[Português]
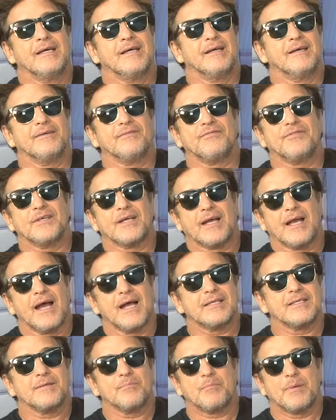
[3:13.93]
é,
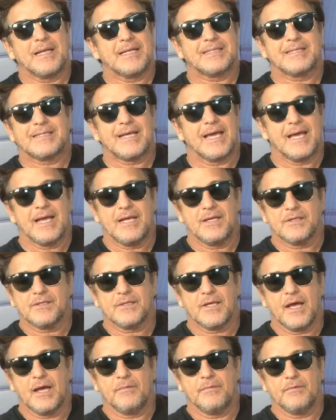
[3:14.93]
ficasse presente,
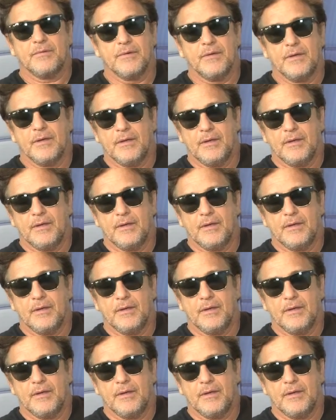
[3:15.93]
sabe?